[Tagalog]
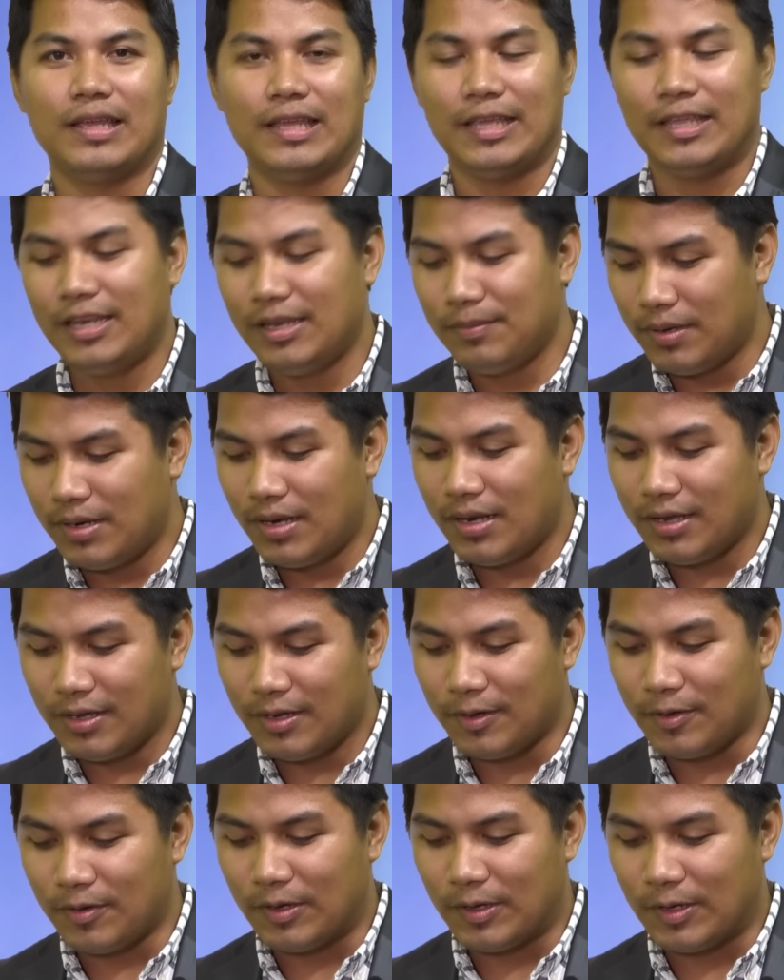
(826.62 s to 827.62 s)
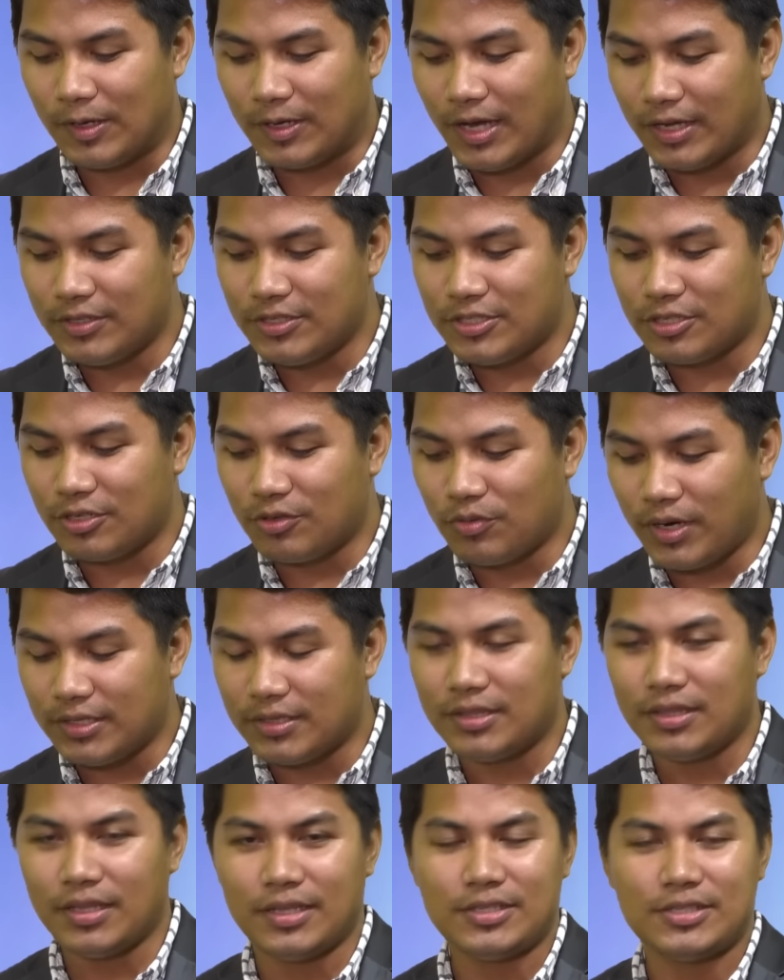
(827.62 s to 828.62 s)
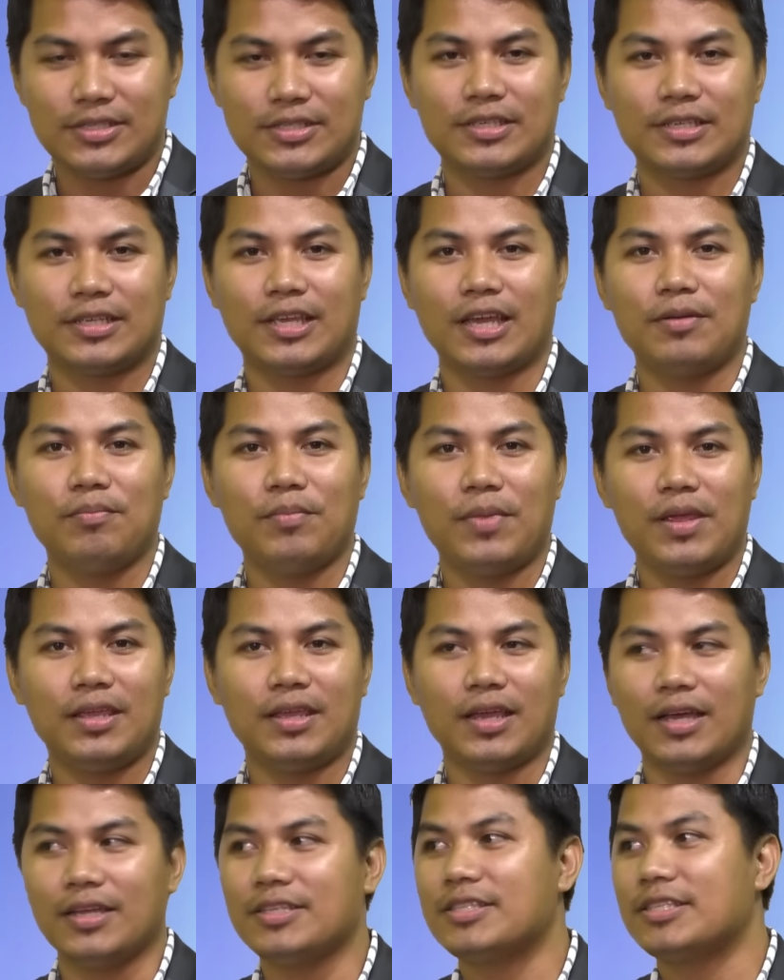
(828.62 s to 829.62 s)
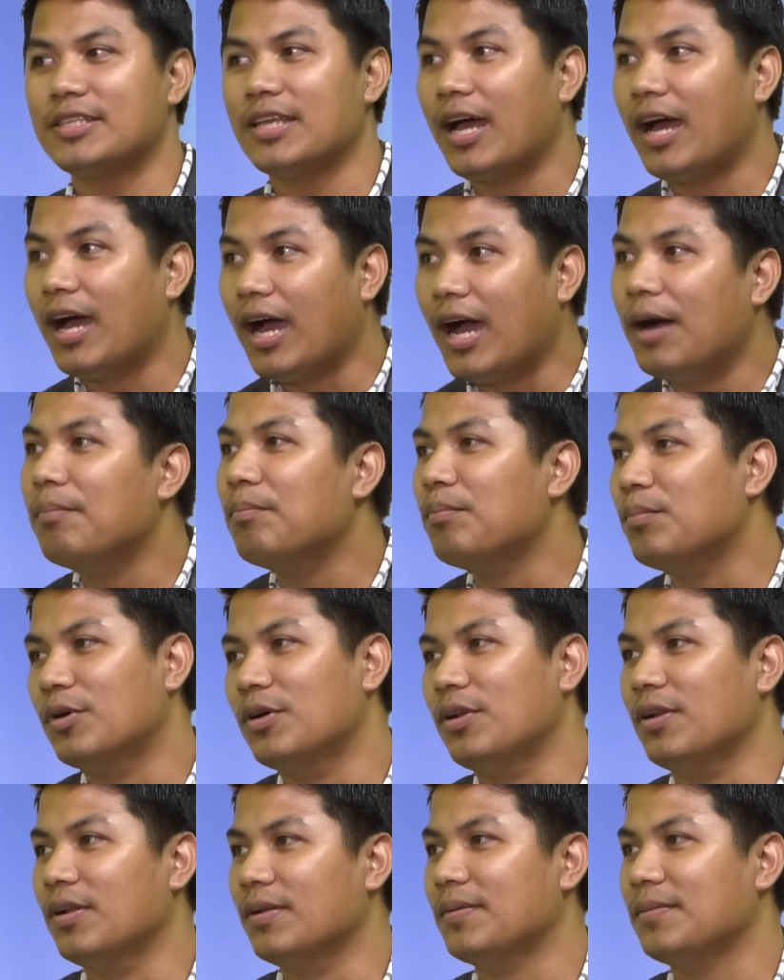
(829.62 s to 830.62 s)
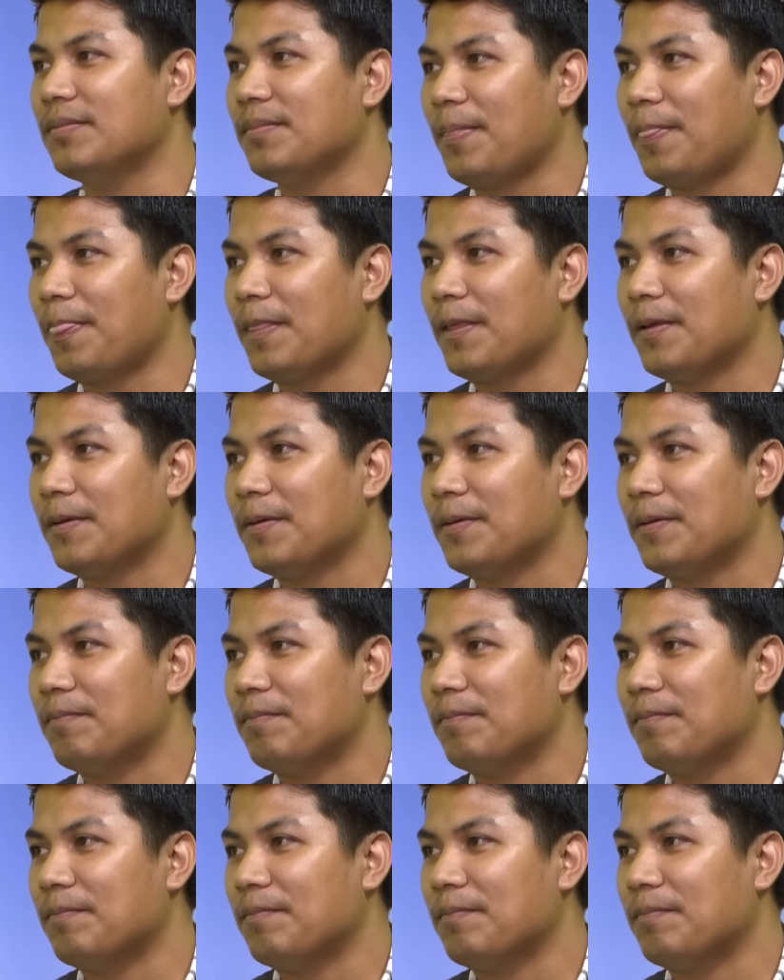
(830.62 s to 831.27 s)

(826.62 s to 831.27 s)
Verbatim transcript: ini balang God's greatness can make us humble mm.